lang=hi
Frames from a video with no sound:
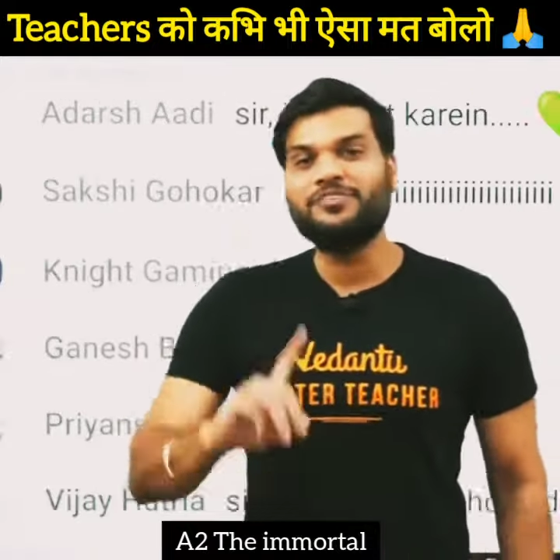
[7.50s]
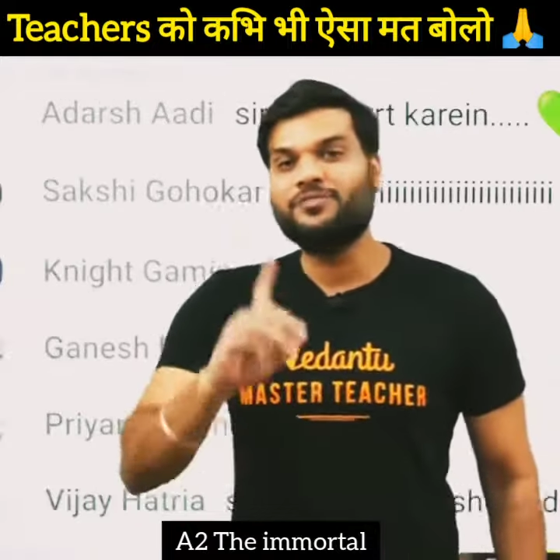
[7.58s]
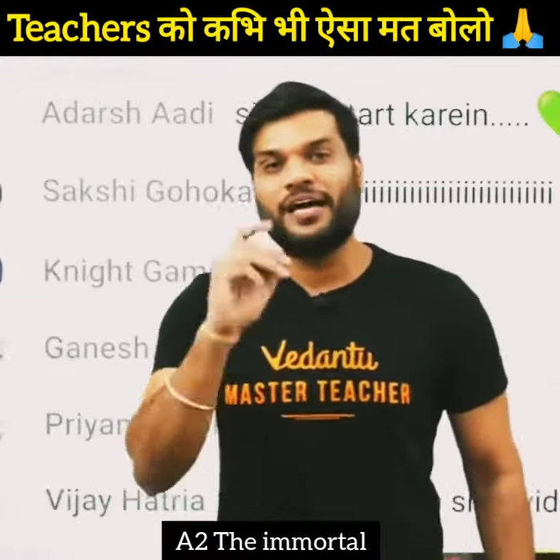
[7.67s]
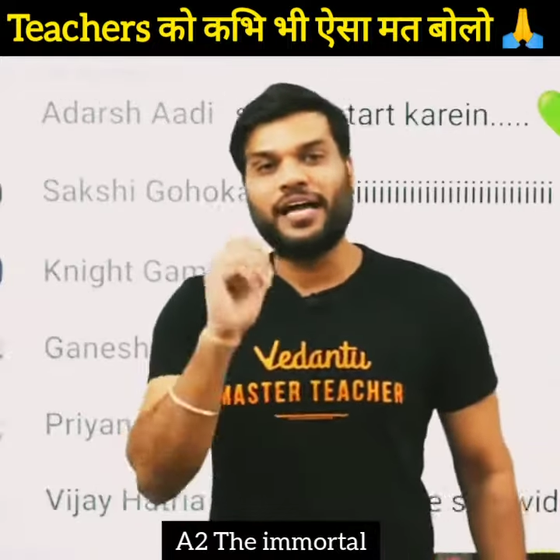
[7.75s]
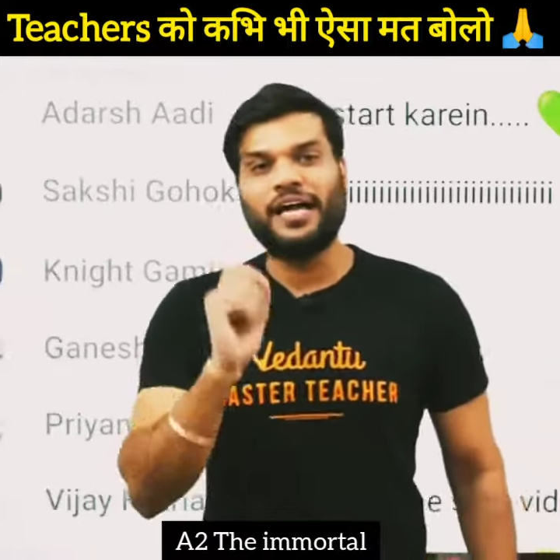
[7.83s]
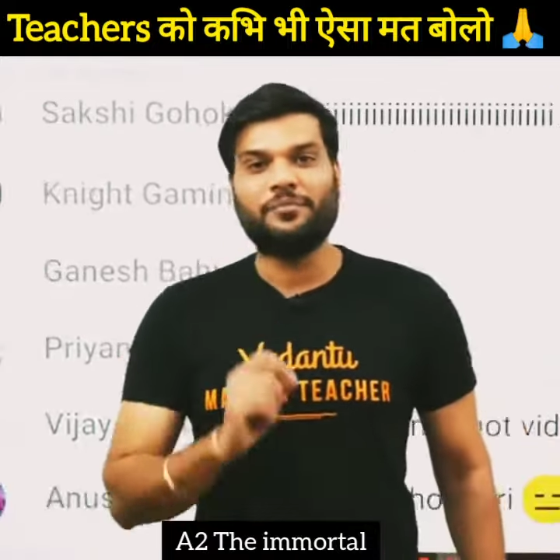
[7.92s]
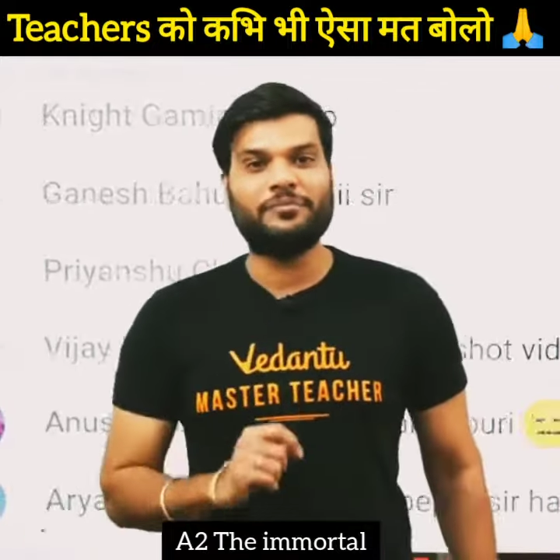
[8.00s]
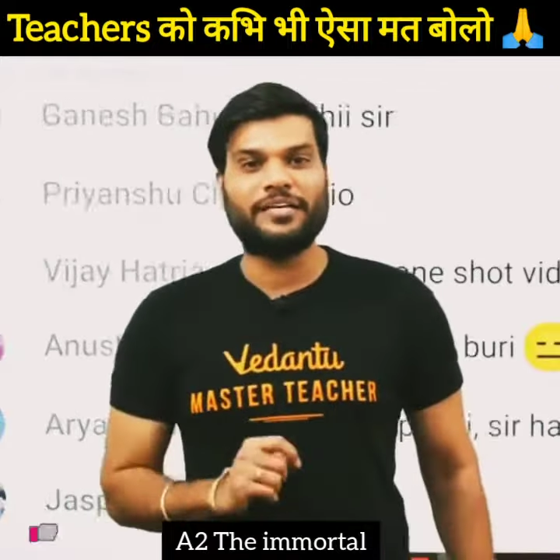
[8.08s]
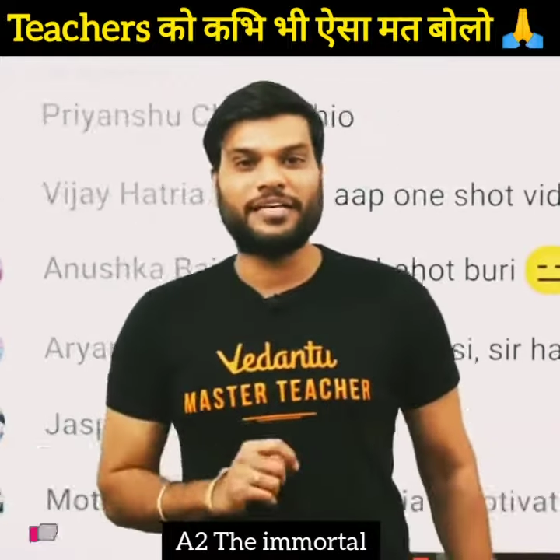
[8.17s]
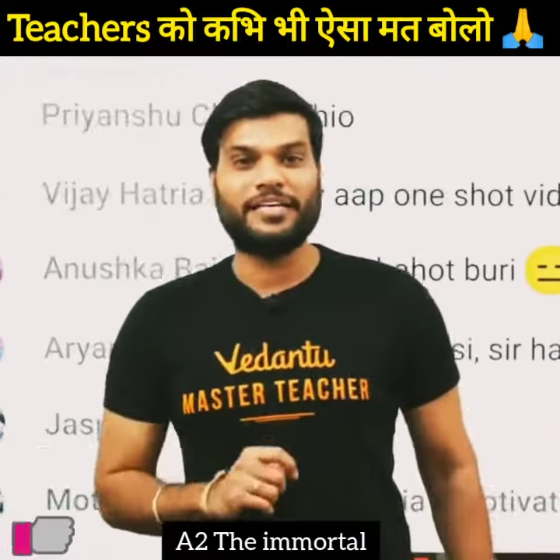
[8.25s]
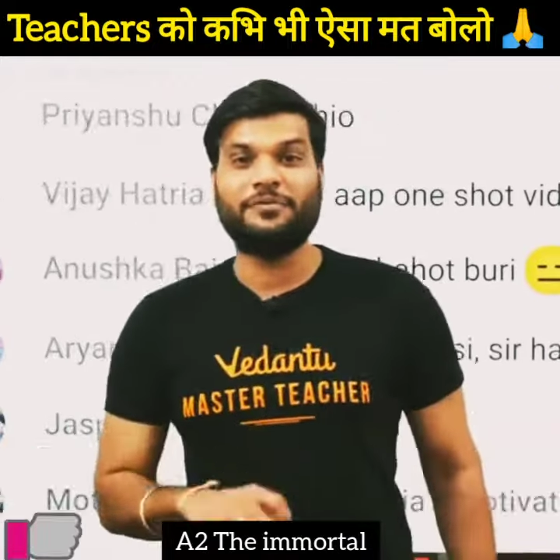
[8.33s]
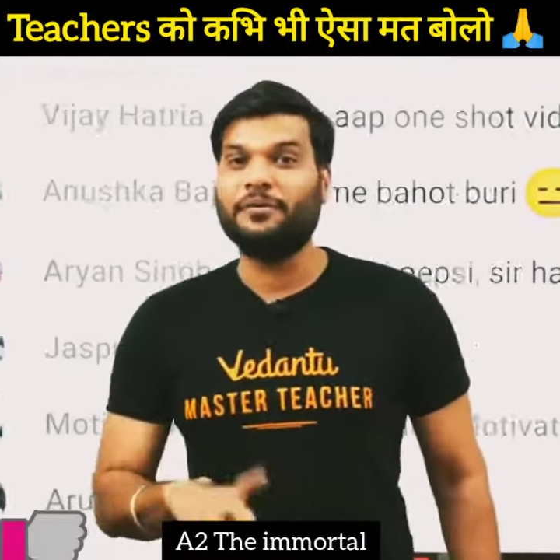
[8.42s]
हमें सुनाया
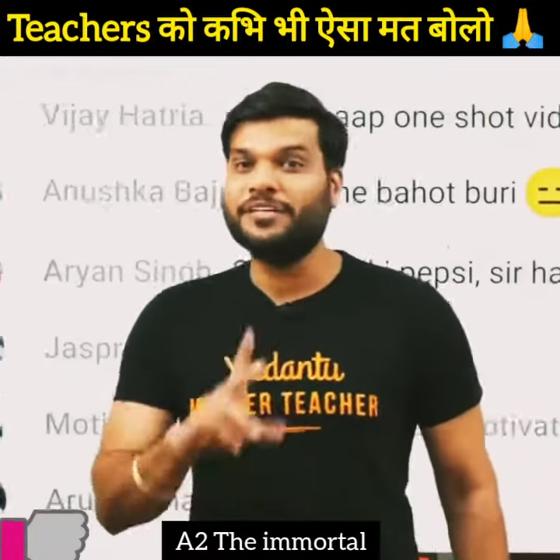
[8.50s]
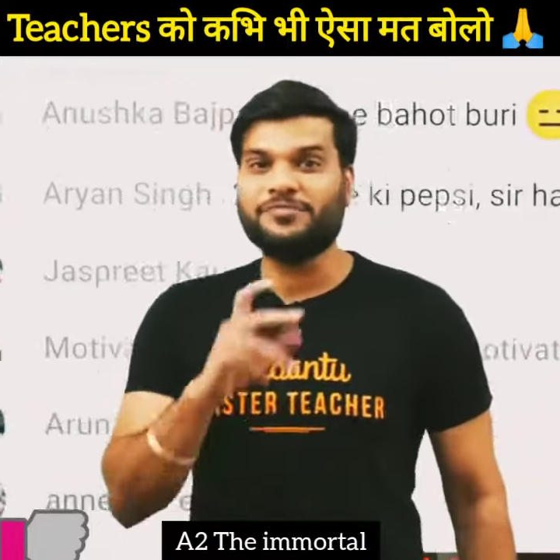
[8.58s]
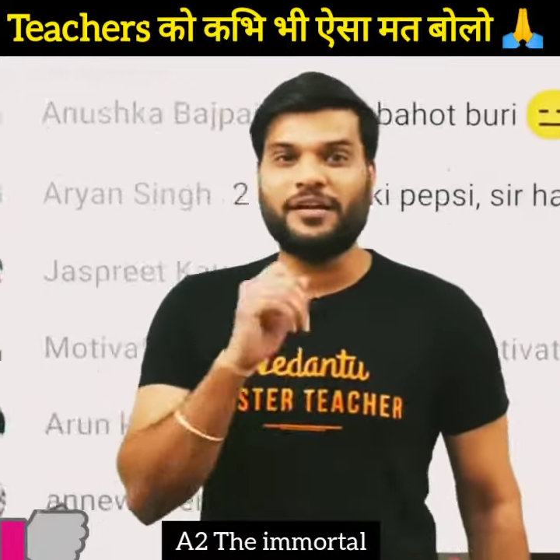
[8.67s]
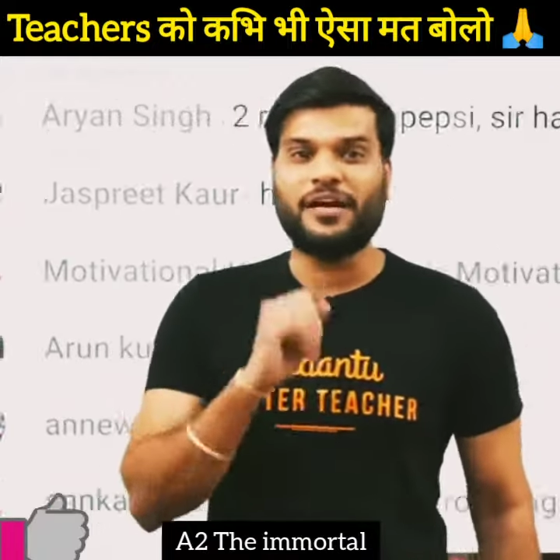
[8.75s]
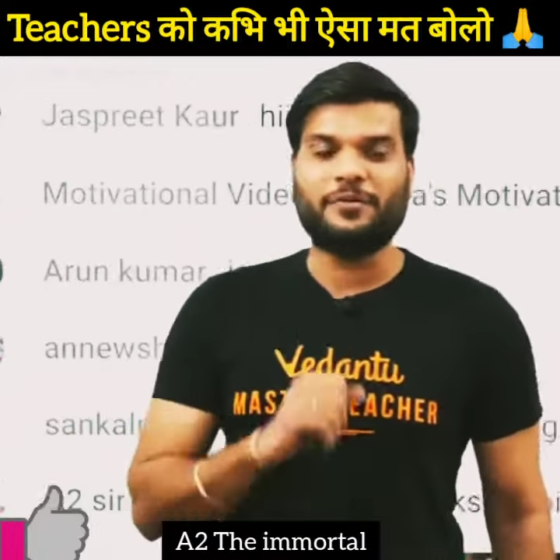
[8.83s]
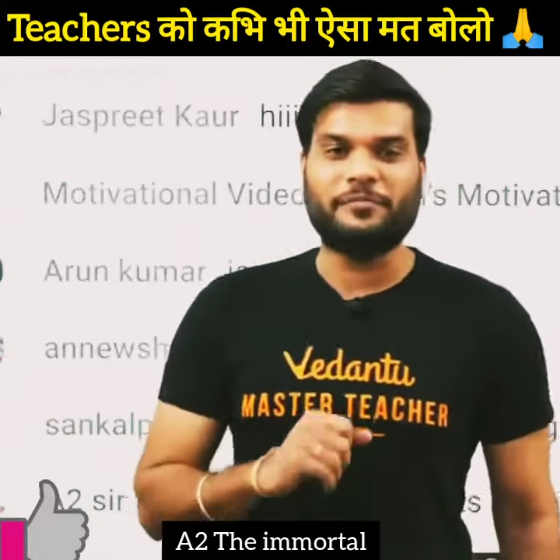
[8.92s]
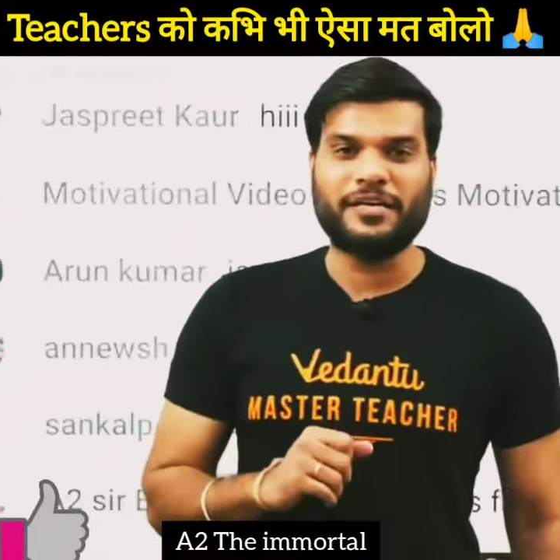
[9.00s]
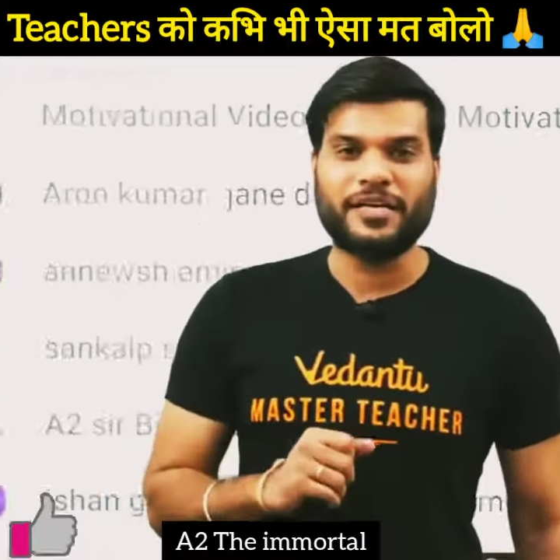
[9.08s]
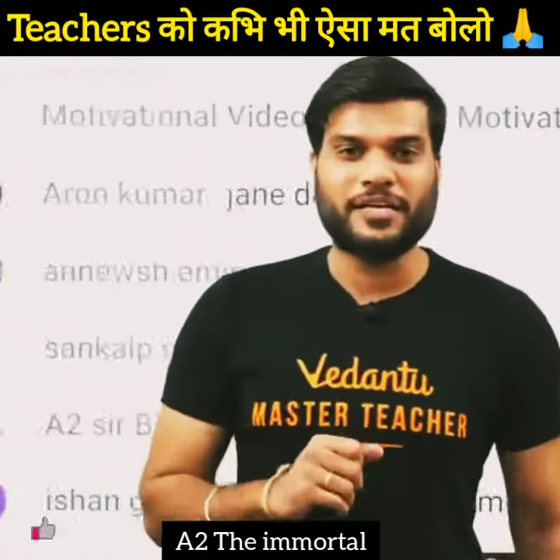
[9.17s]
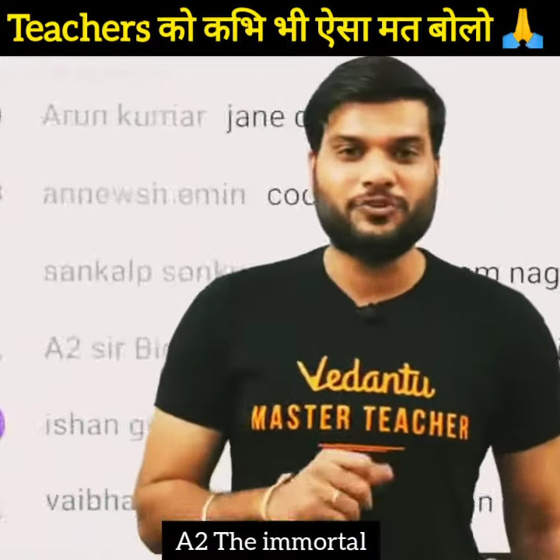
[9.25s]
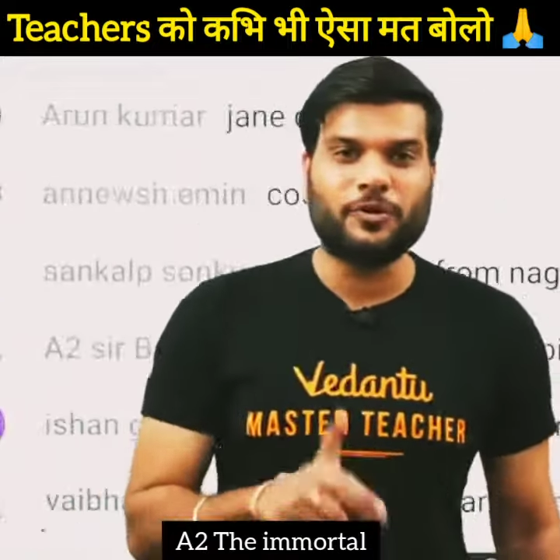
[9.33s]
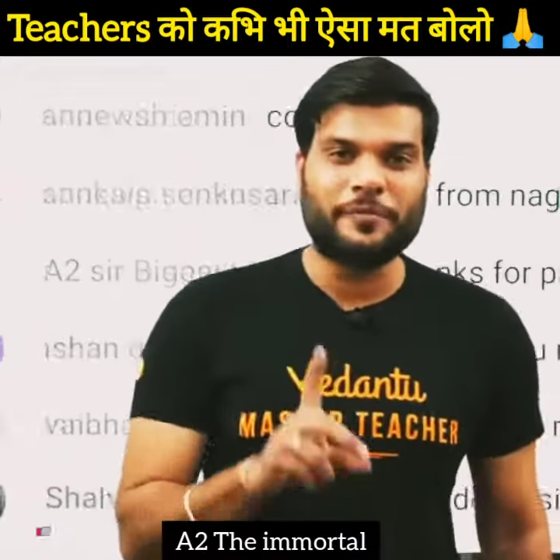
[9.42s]
पब्लिकली हमें सुनाया पब्लिकली